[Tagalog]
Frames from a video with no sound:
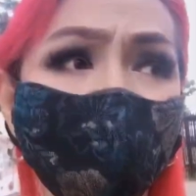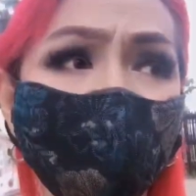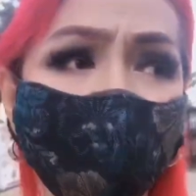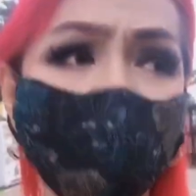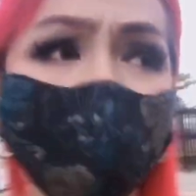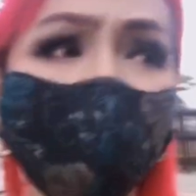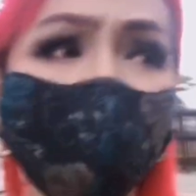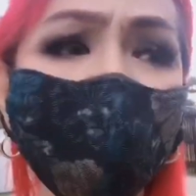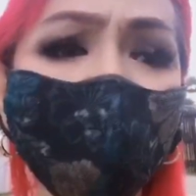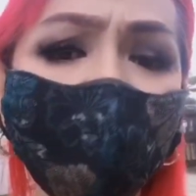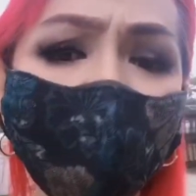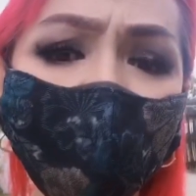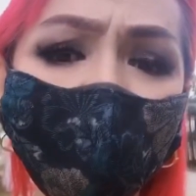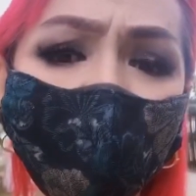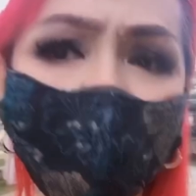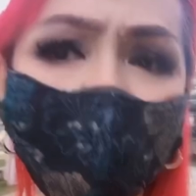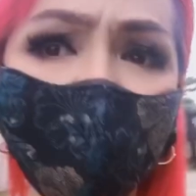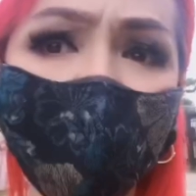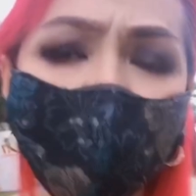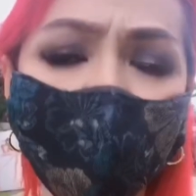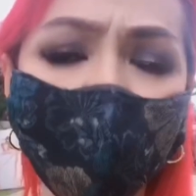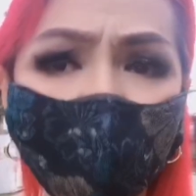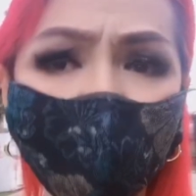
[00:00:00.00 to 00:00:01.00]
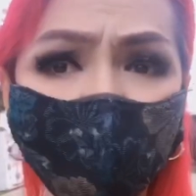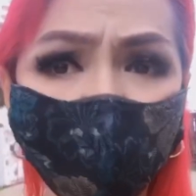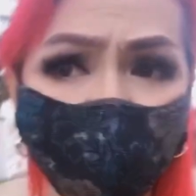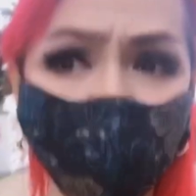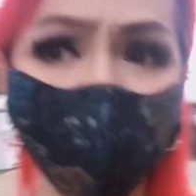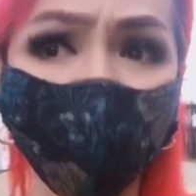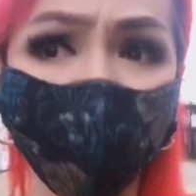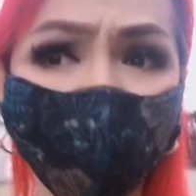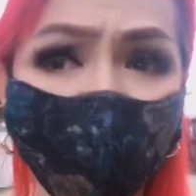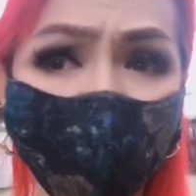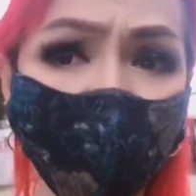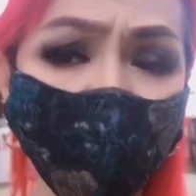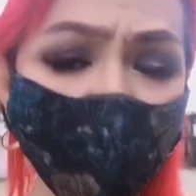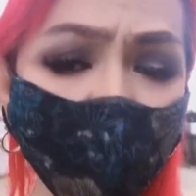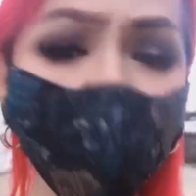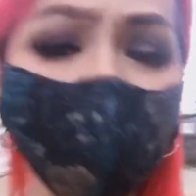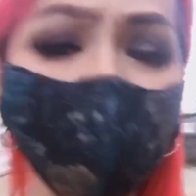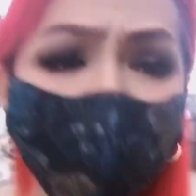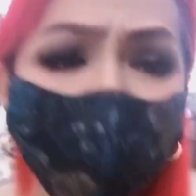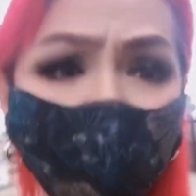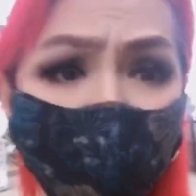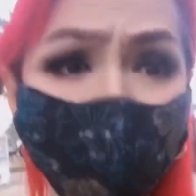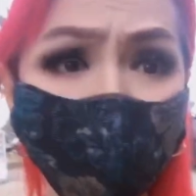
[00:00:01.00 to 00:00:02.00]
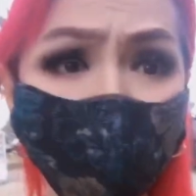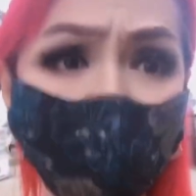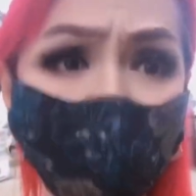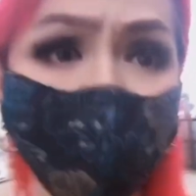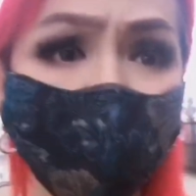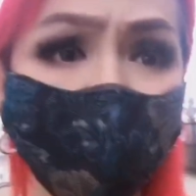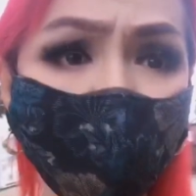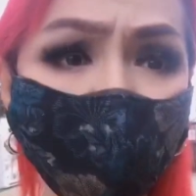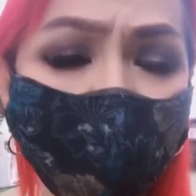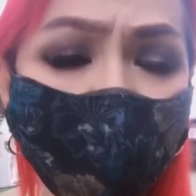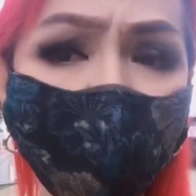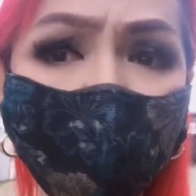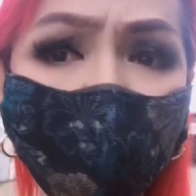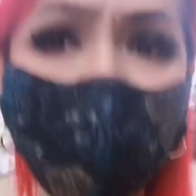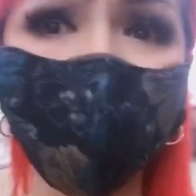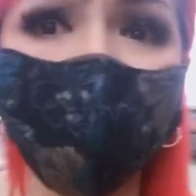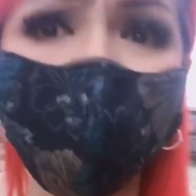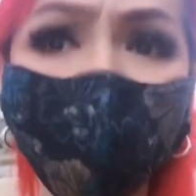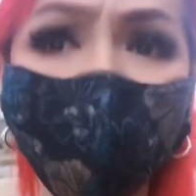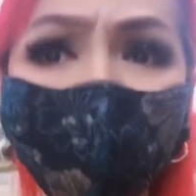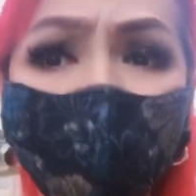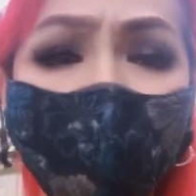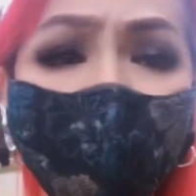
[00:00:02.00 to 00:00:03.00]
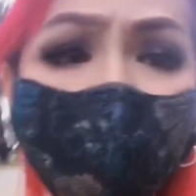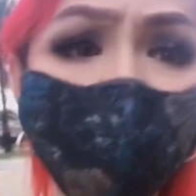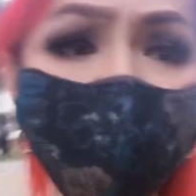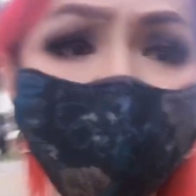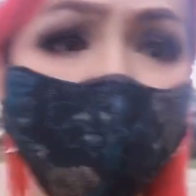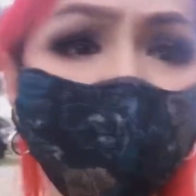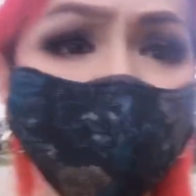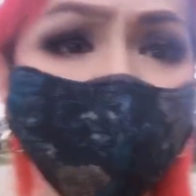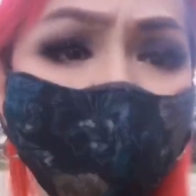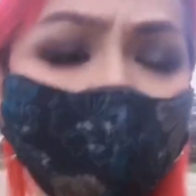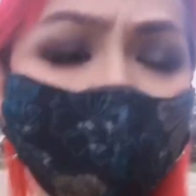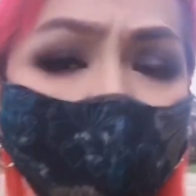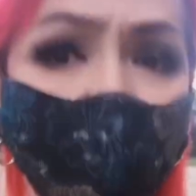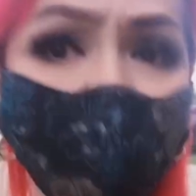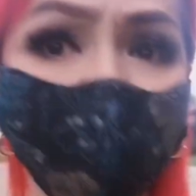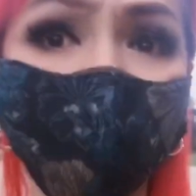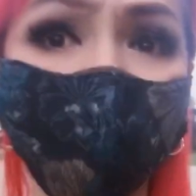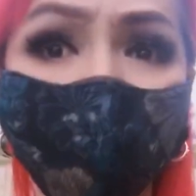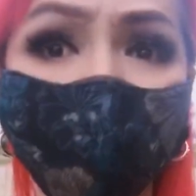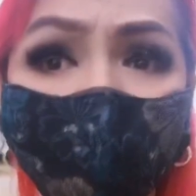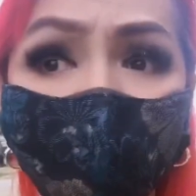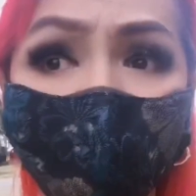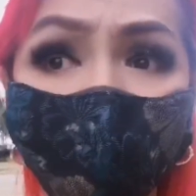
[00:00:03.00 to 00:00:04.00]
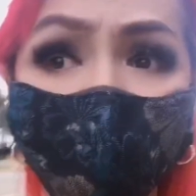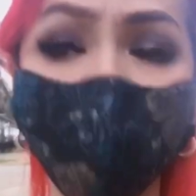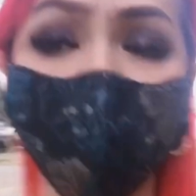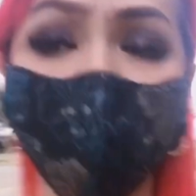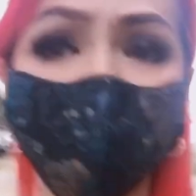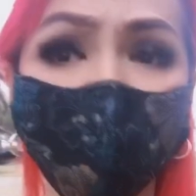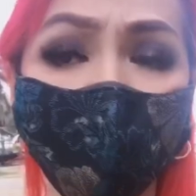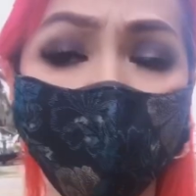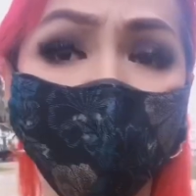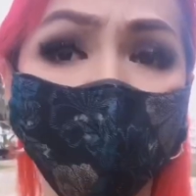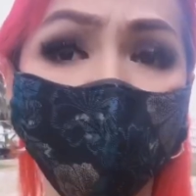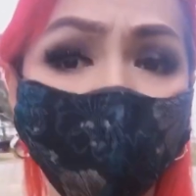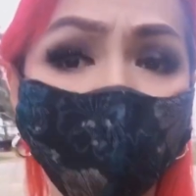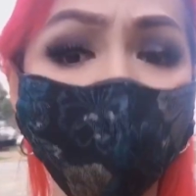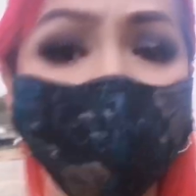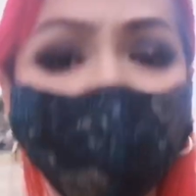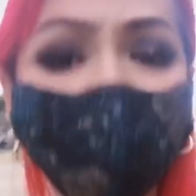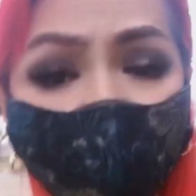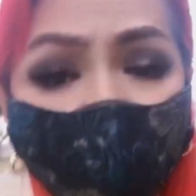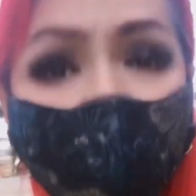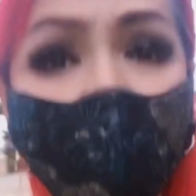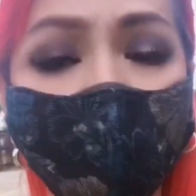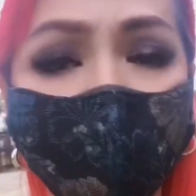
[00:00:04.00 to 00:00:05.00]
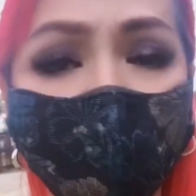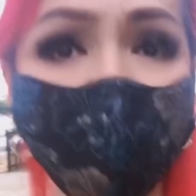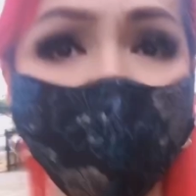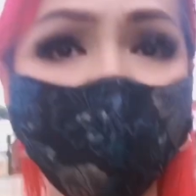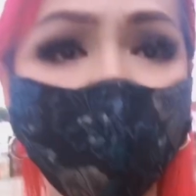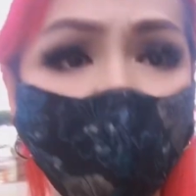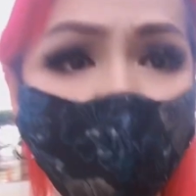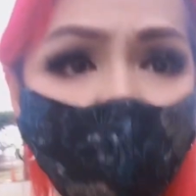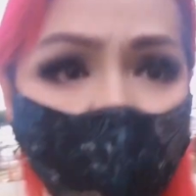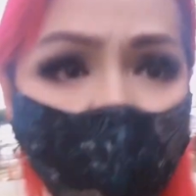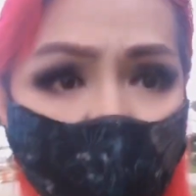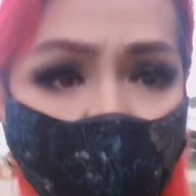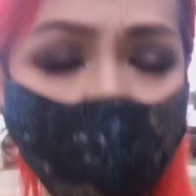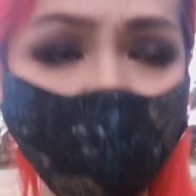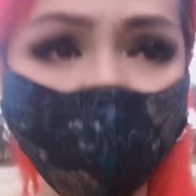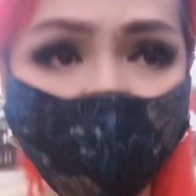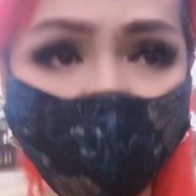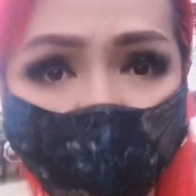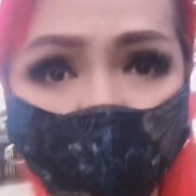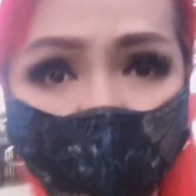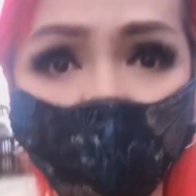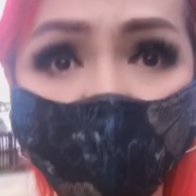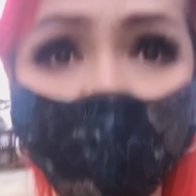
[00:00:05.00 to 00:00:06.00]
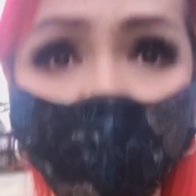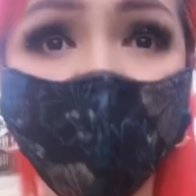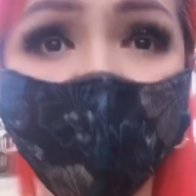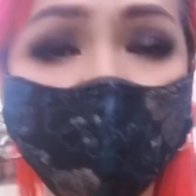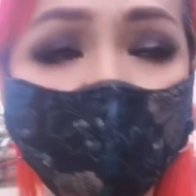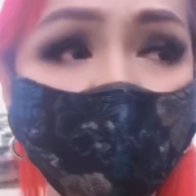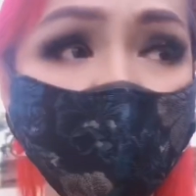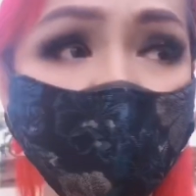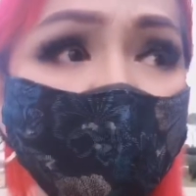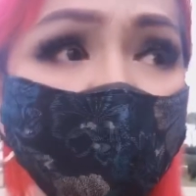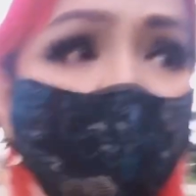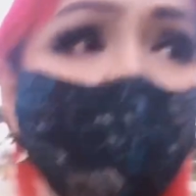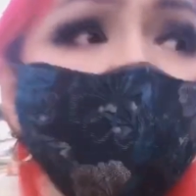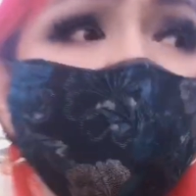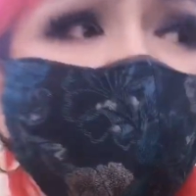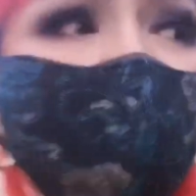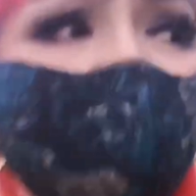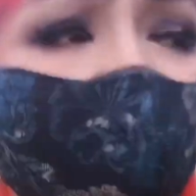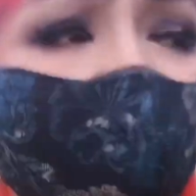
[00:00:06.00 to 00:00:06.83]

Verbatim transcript: i hindi sundin kasi para sa ating lahat yung sinasabi nila kaya